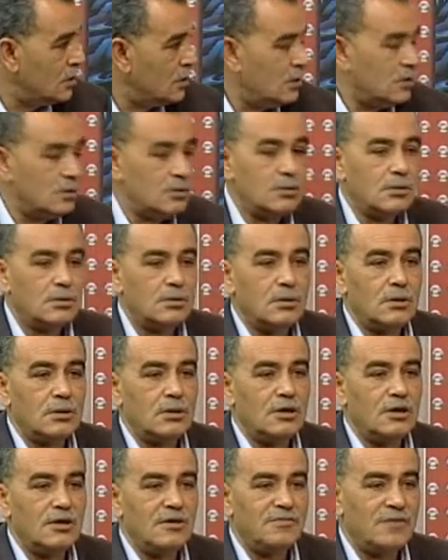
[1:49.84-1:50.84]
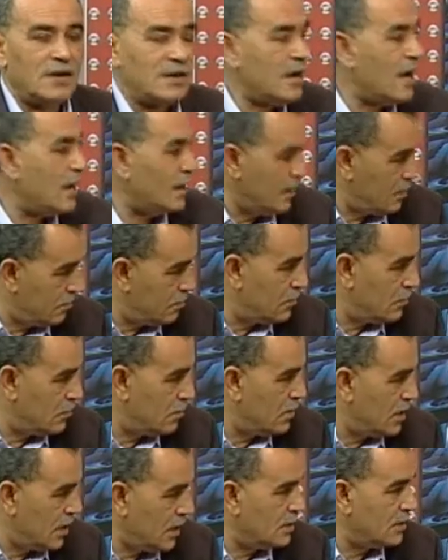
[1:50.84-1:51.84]
انه فنان
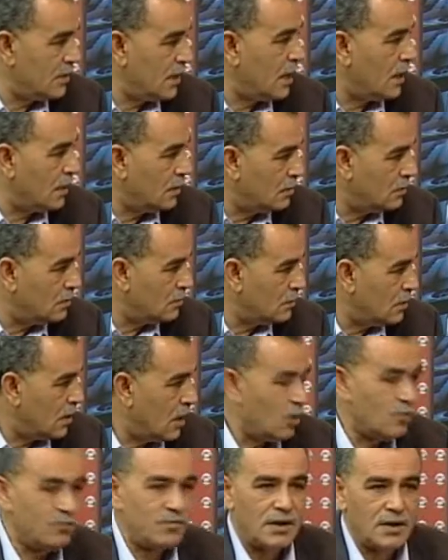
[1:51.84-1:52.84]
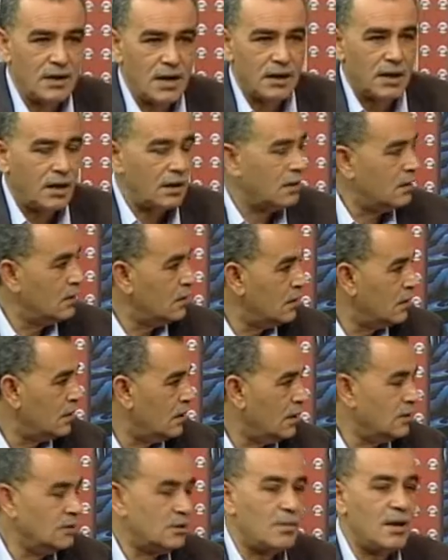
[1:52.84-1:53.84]
من عندنا او فنانه
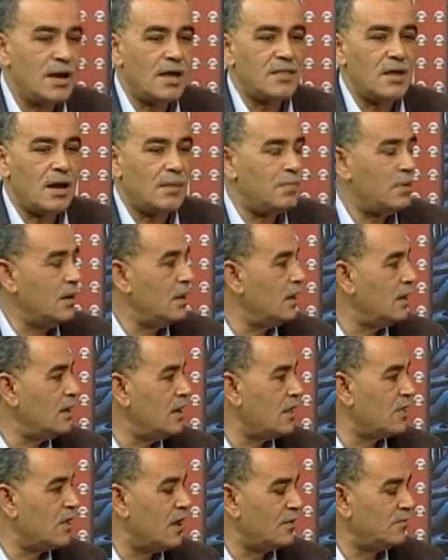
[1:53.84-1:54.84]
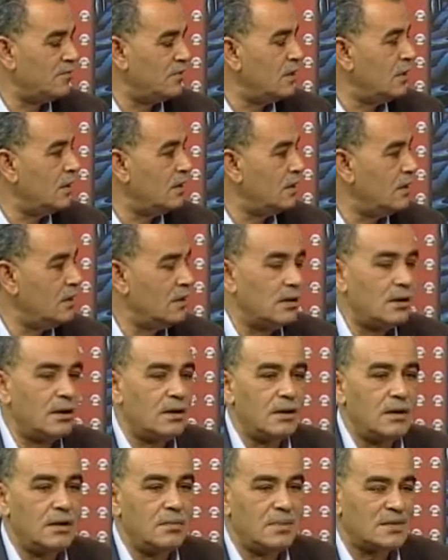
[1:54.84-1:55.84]
عندما يذهب ليظهر في
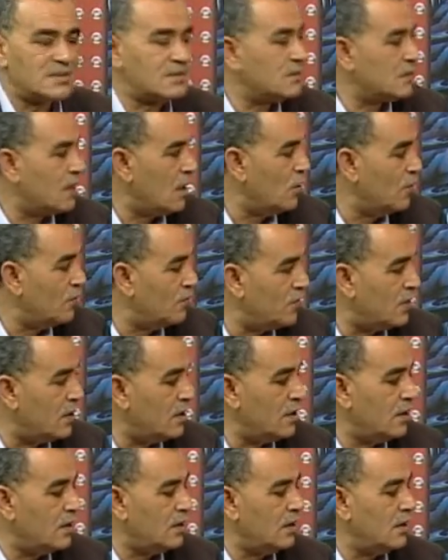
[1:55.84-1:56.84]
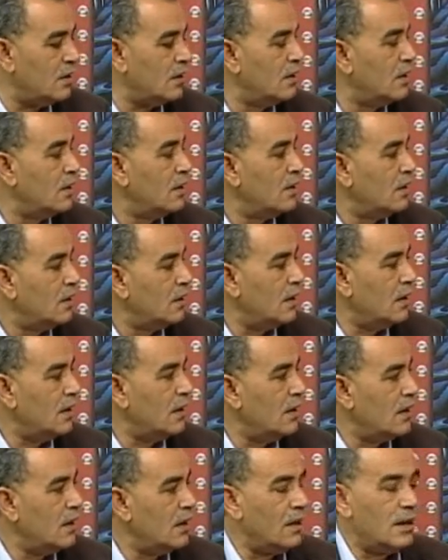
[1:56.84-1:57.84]
آه، آه، مصر او في
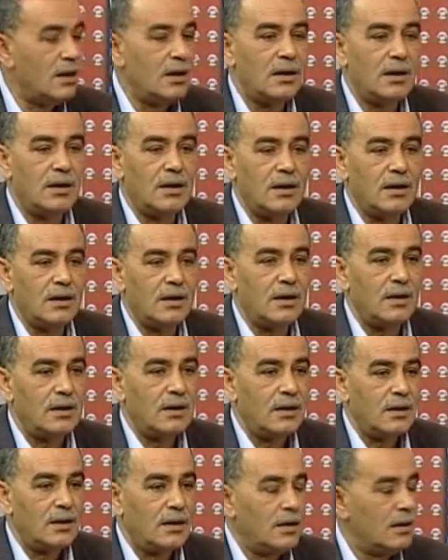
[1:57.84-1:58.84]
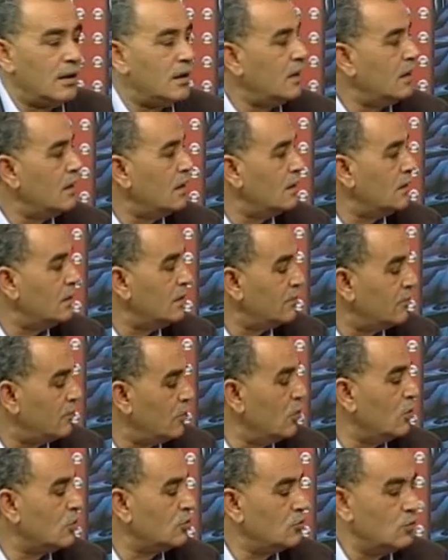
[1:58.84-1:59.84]
آه، في
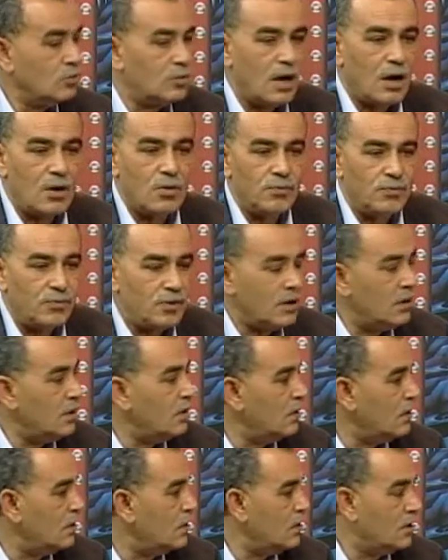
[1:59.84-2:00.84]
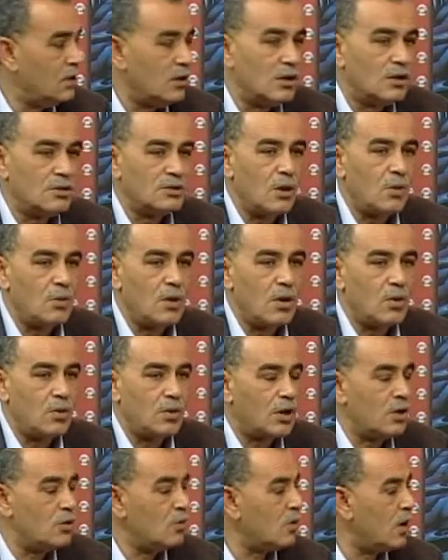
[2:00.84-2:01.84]
الاردن او في دوله
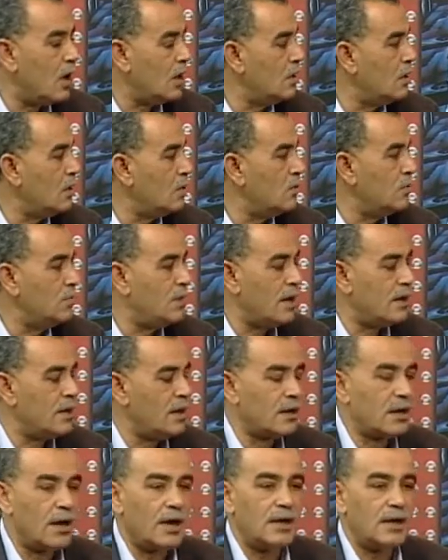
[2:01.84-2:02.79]
اخرى يقال له بانك